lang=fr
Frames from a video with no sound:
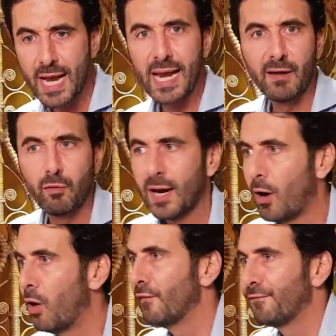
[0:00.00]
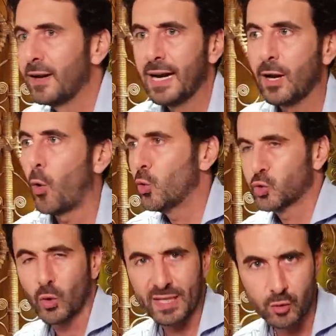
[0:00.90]
la voilà enfin la
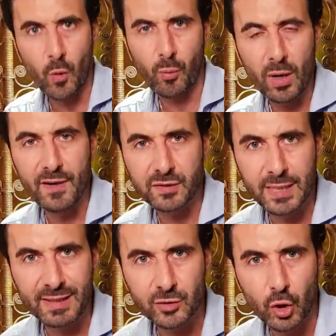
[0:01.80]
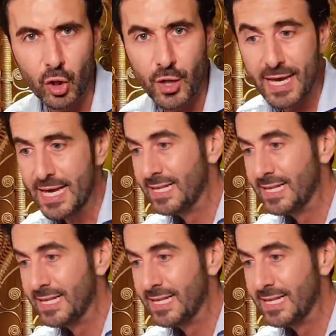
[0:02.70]
grosse occasion pour le FC Barcelone.